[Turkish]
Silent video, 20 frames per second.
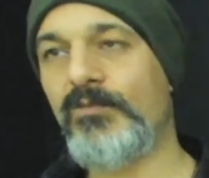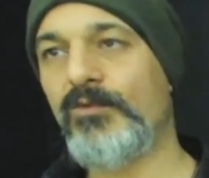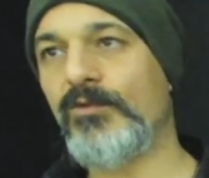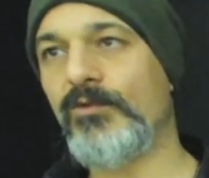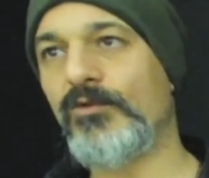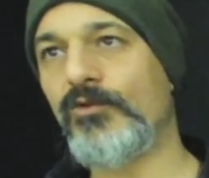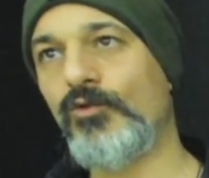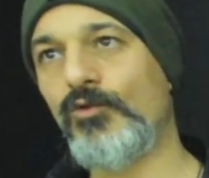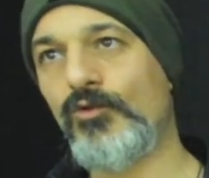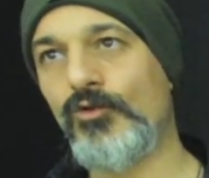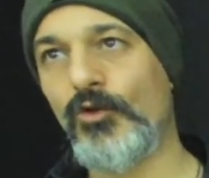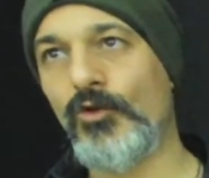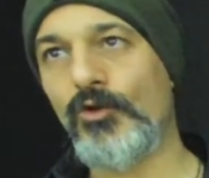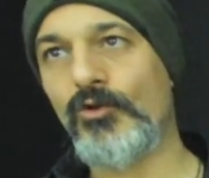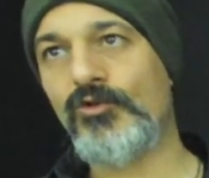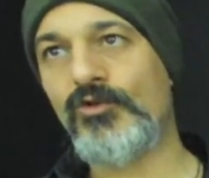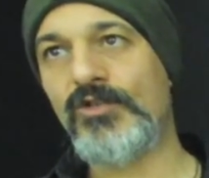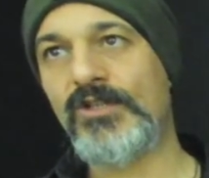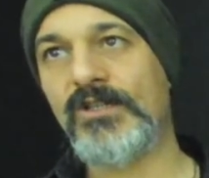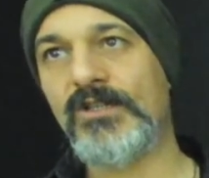Bu
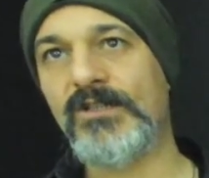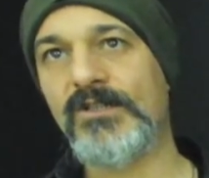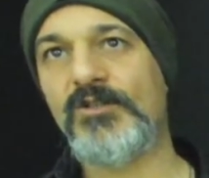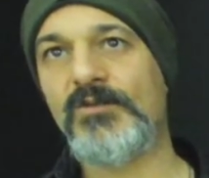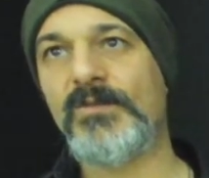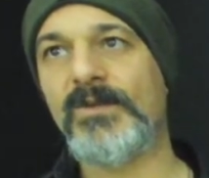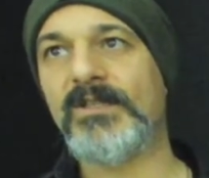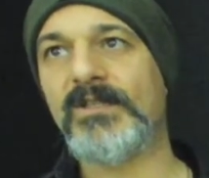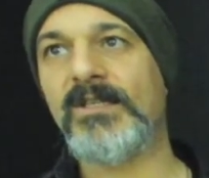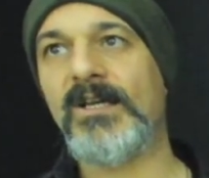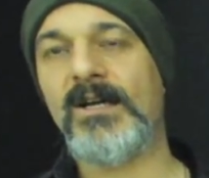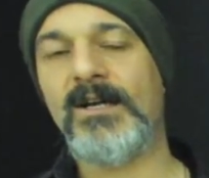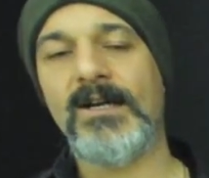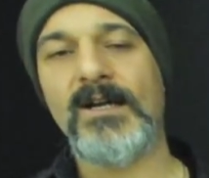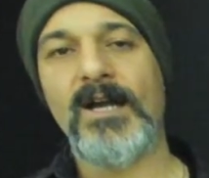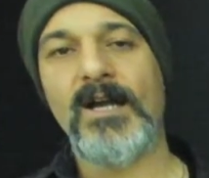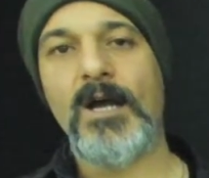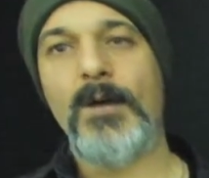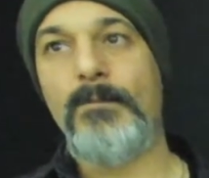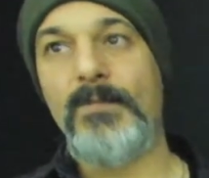dört çalışmada
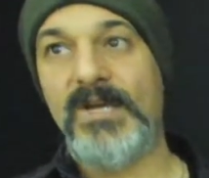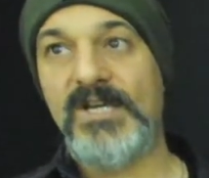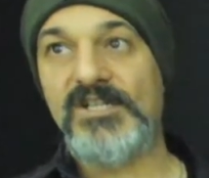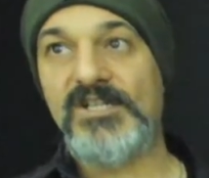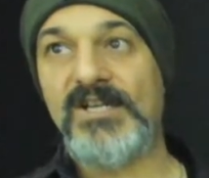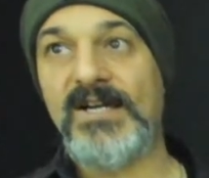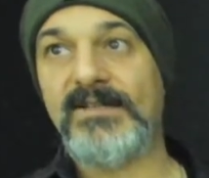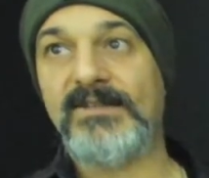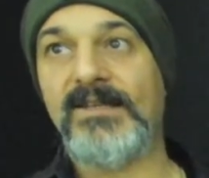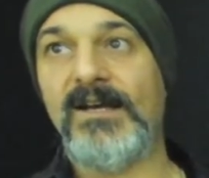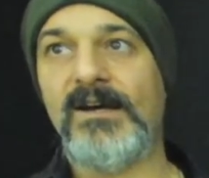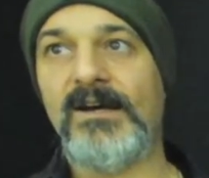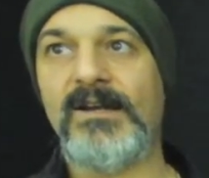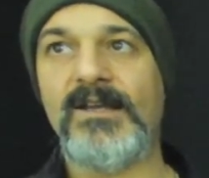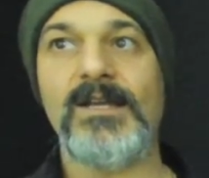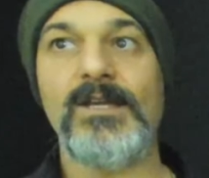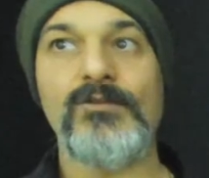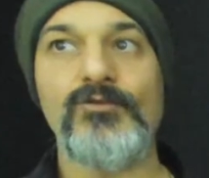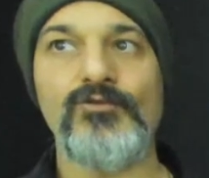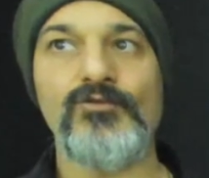beşer tane
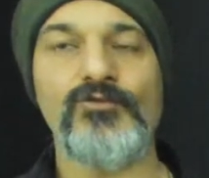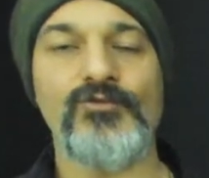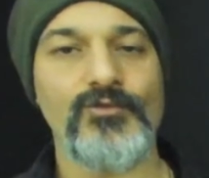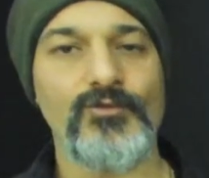etüt